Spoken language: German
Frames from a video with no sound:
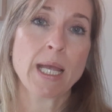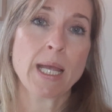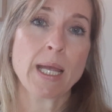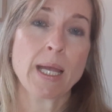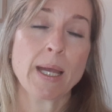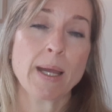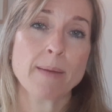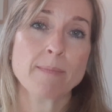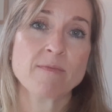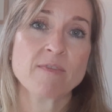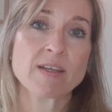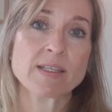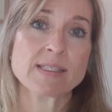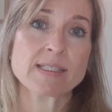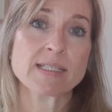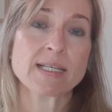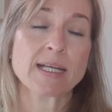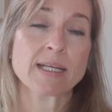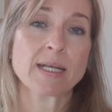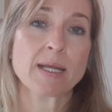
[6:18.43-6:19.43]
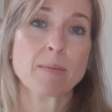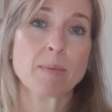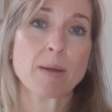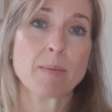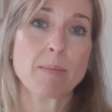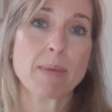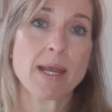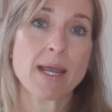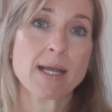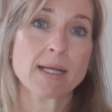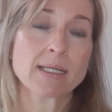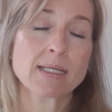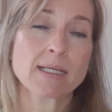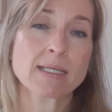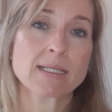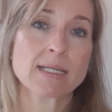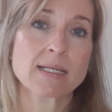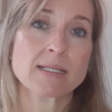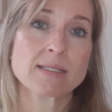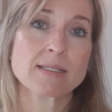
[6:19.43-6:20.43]
Ähm, wenn Sie dann aber
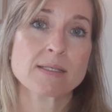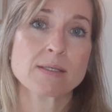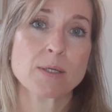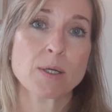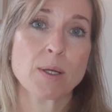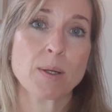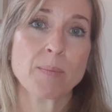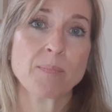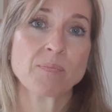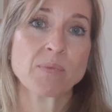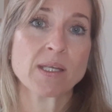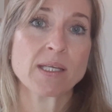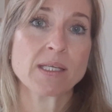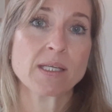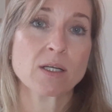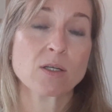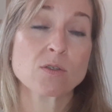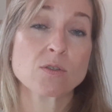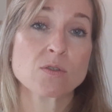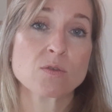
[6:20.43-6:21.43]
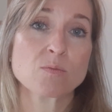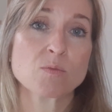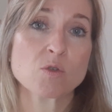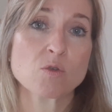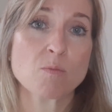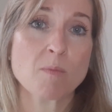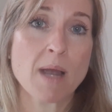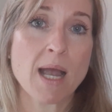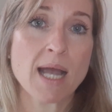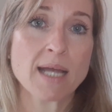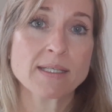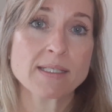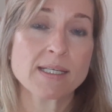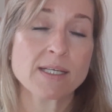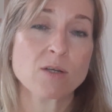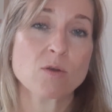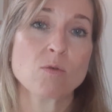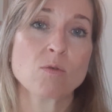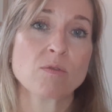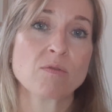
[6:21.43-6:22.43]
merken, dass ähm, Ihre
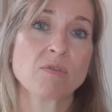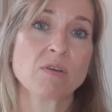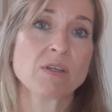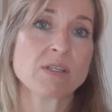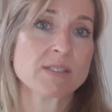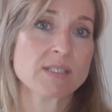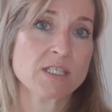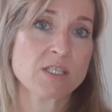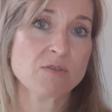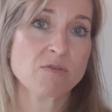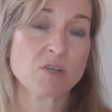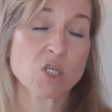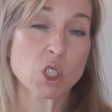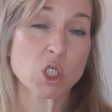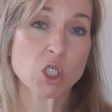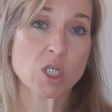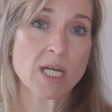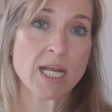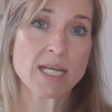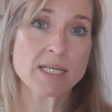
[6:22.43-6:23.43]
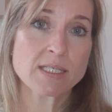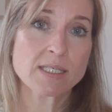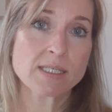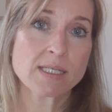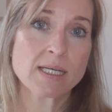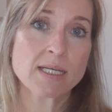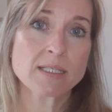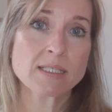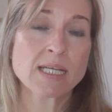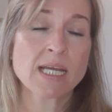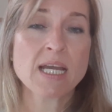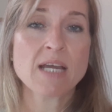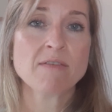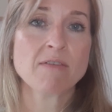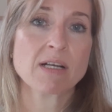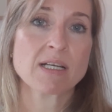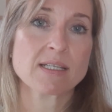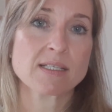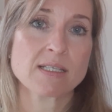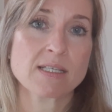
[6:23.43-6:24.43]
Symptomatik irgendwie sich sich verschlechtert,
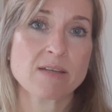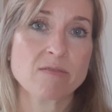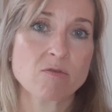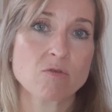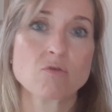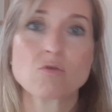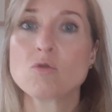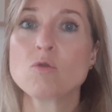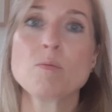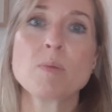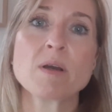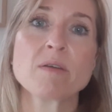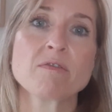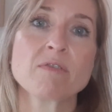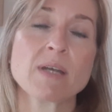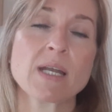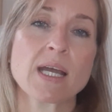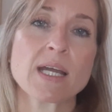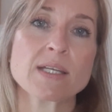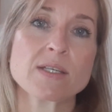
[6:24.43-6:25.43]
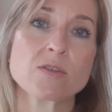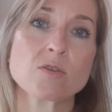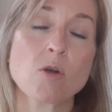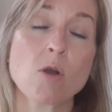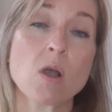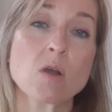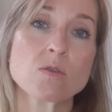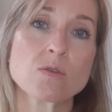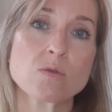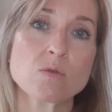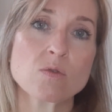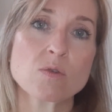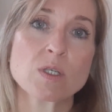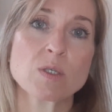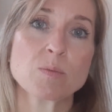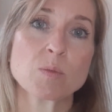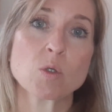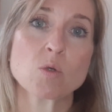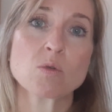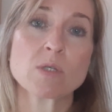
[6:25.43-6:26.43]
weil das Levodopa vielleicht doch aus
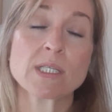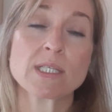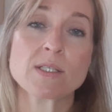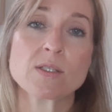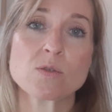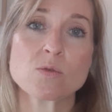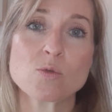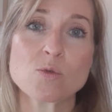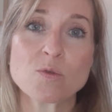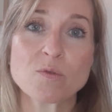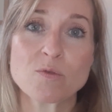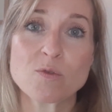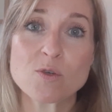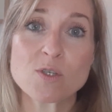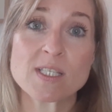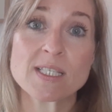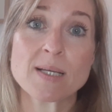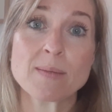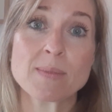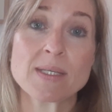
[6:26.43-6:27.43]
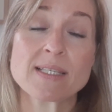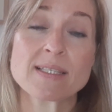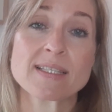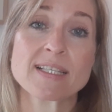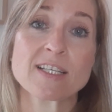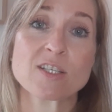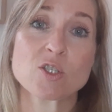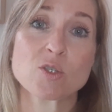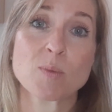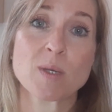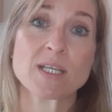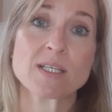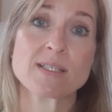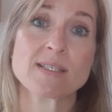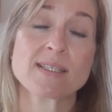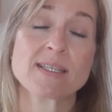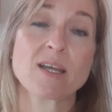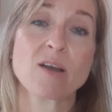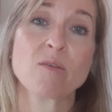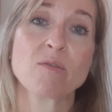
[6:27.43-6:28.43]
irgendeinem Grund nicht so gut wirksam ist, dann
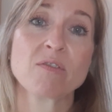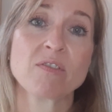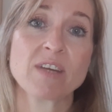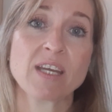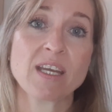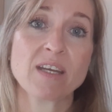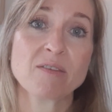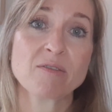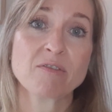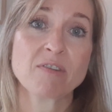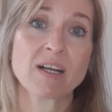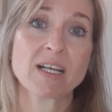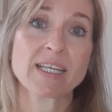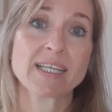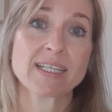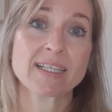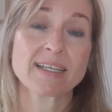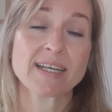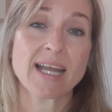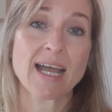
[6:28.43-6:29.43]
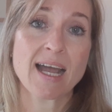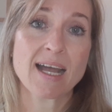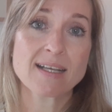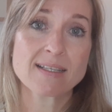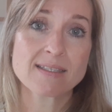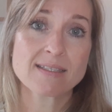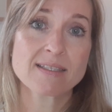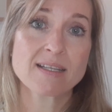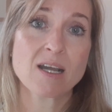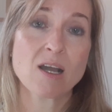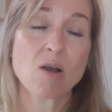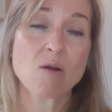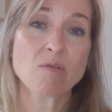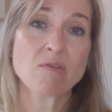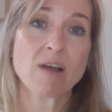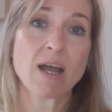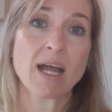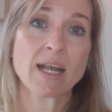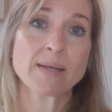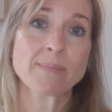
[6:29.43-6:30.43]
sprechen Sie auf jeden Fall Ihren Arzt
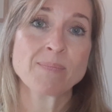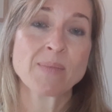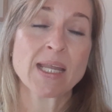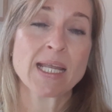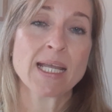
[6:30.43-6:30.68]
darauf an.